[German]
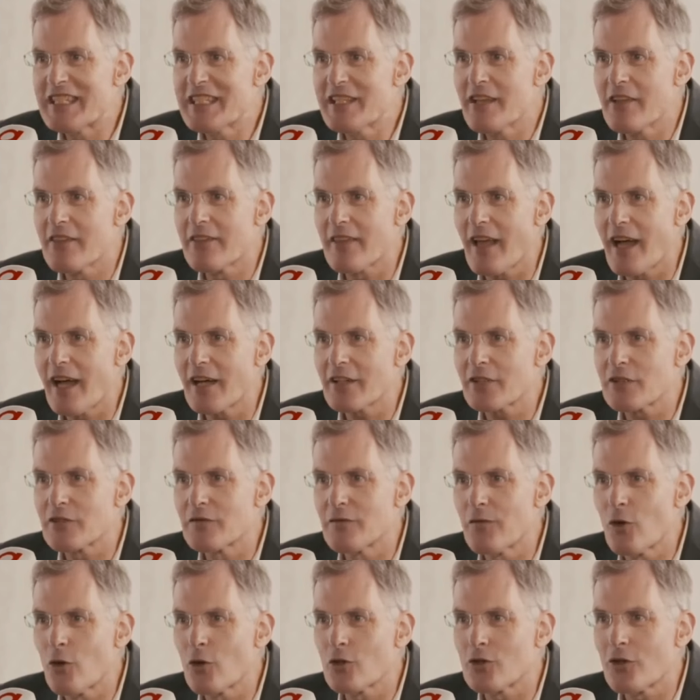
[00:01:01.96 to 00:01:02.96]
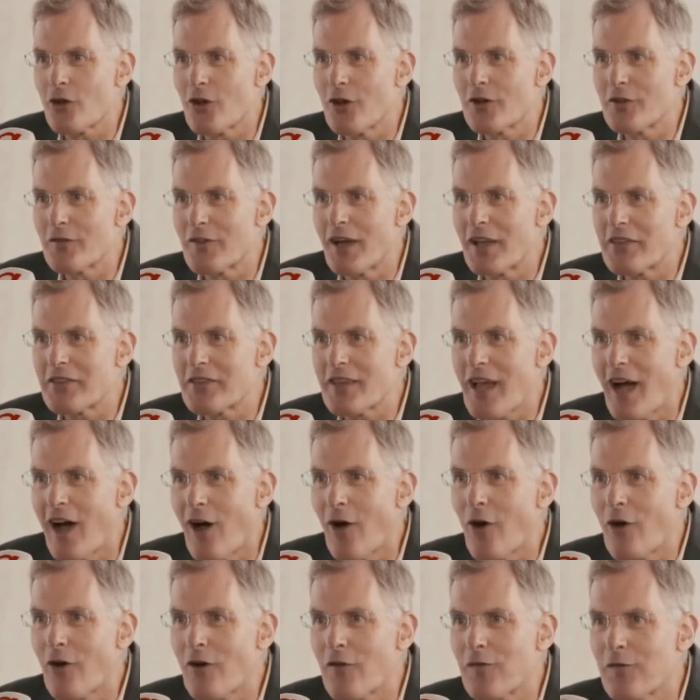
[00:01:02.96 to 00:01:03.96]
gesagt wurde und was ja
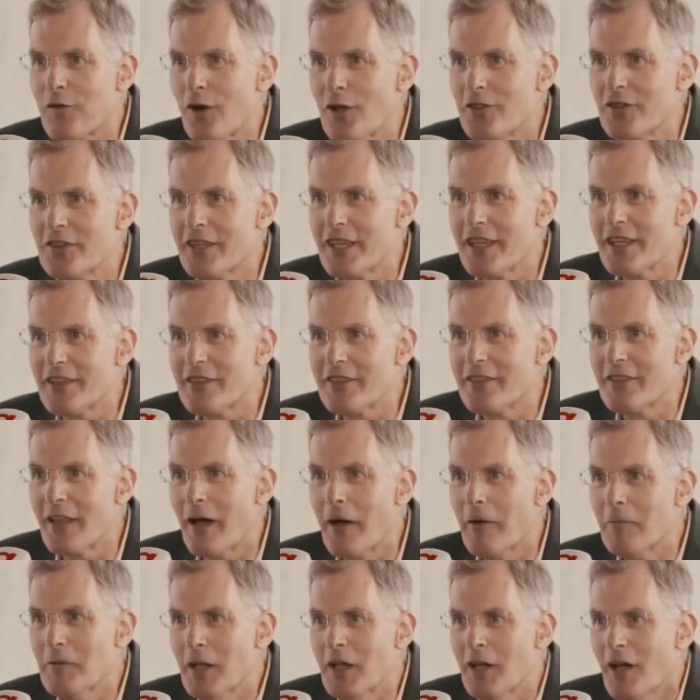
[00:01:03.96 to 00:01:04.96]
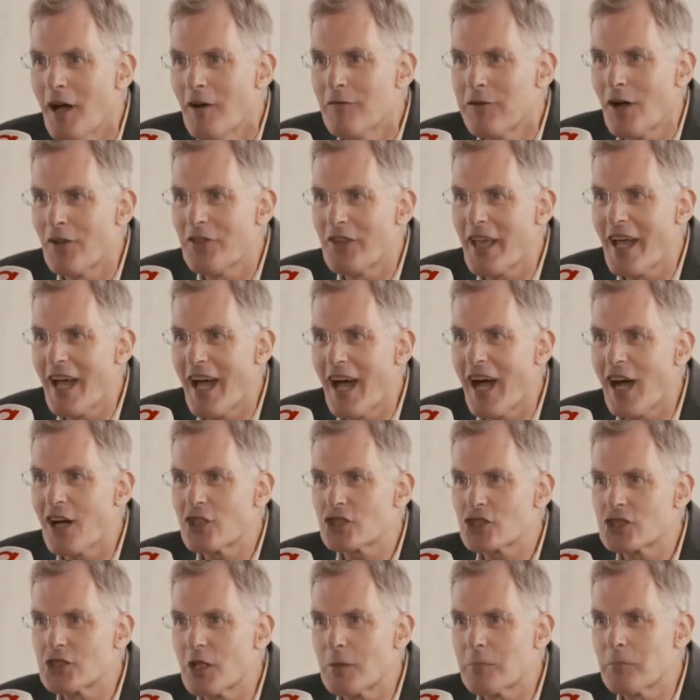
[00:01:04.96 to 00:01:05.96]
auch von, den, äh, von der
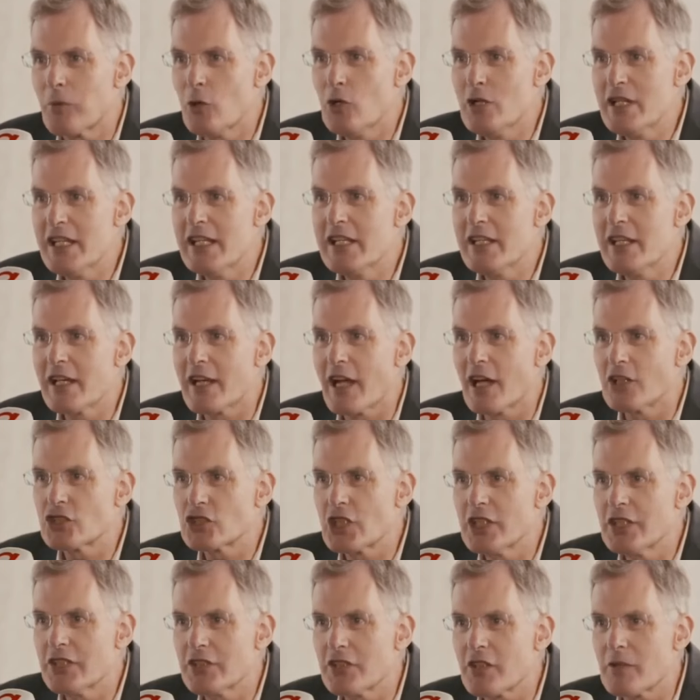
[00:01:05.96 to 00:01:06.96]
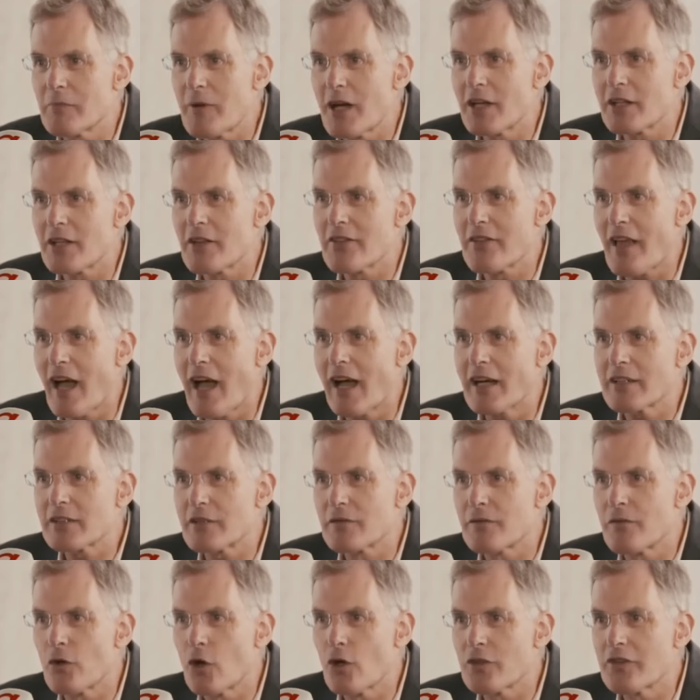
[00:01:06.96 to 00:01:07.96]
herrschenden Politikerschicht immer
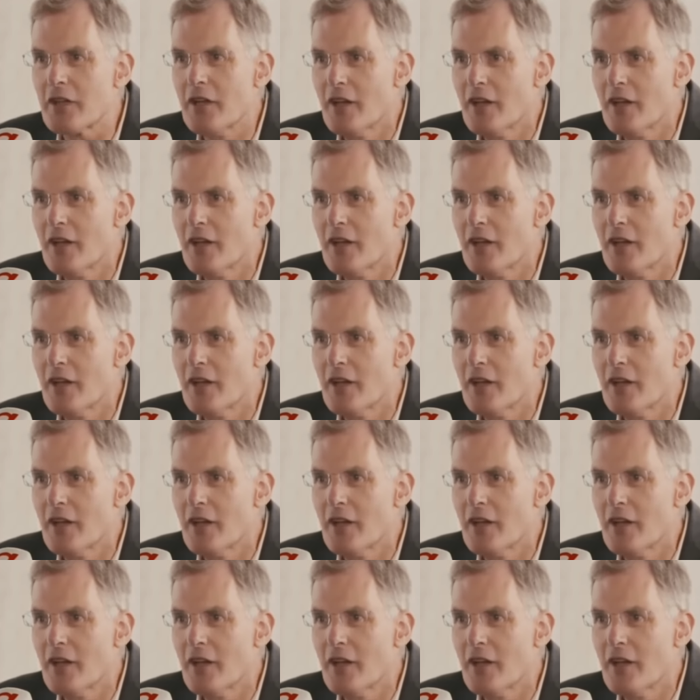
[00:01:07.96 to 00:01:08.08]
gesagt wird,